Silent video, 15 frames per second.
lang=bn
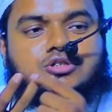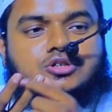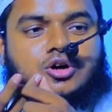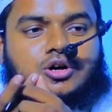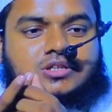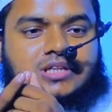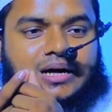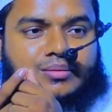
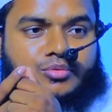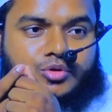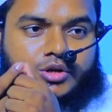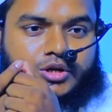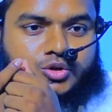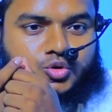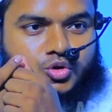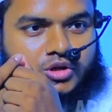সৎ
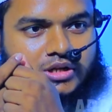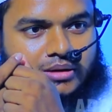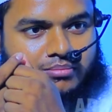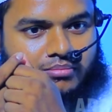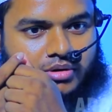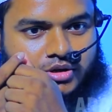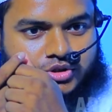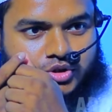আমলের দুই
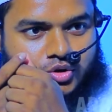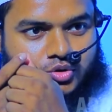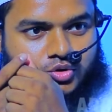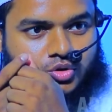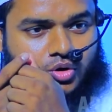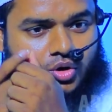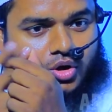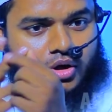নম্বর
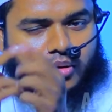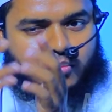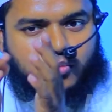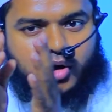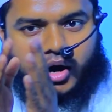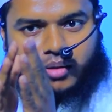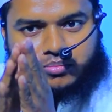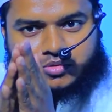শর্ত
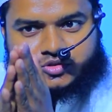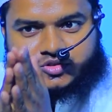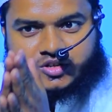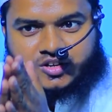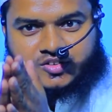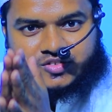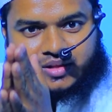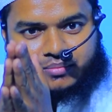মোহাম্মদ
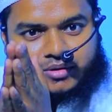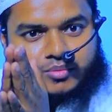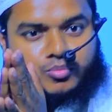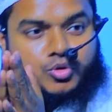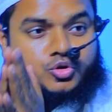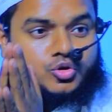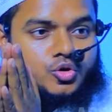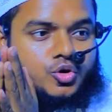সাল্লাহামের
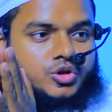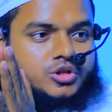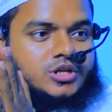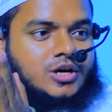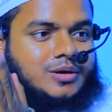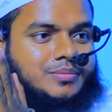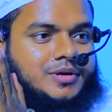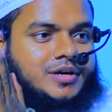মতো
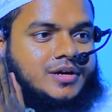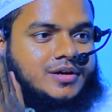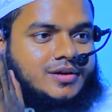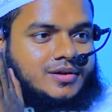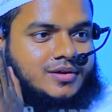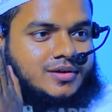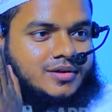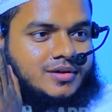হতে হবে
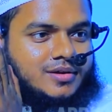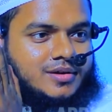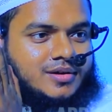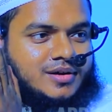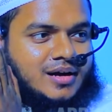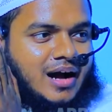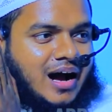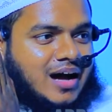
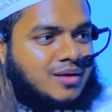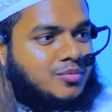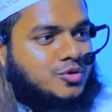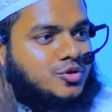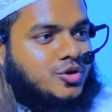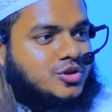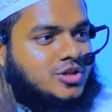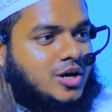কার
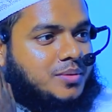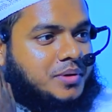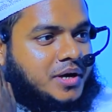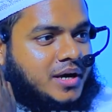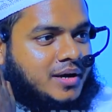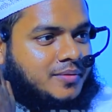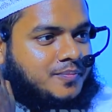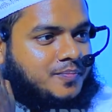মতো হতে হবে
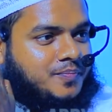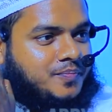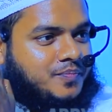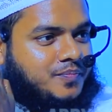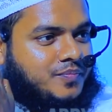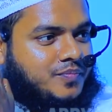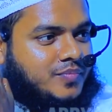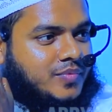
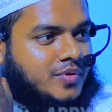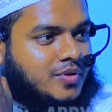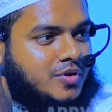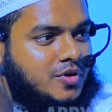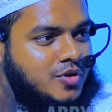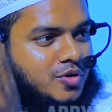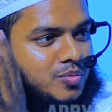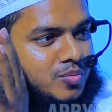
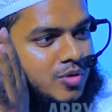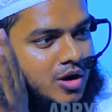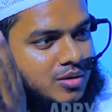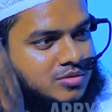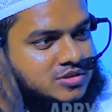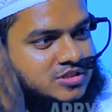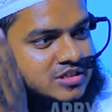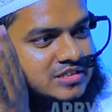
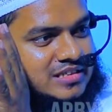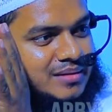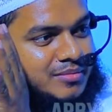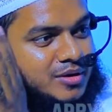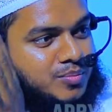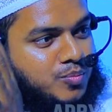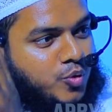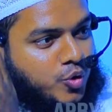মোহাম্মদ
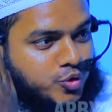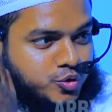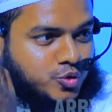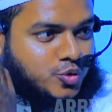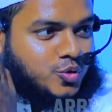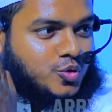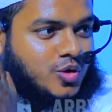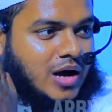সাল্লাহামের
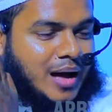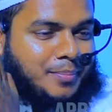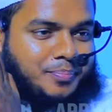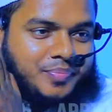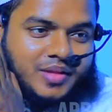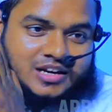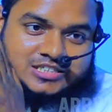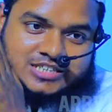মতো
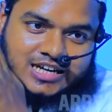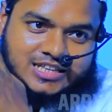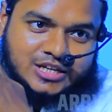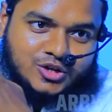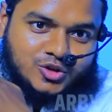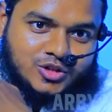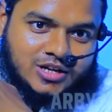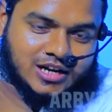আপনার
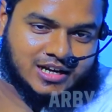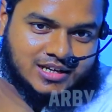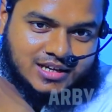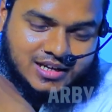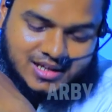স্বাধীনতা নাই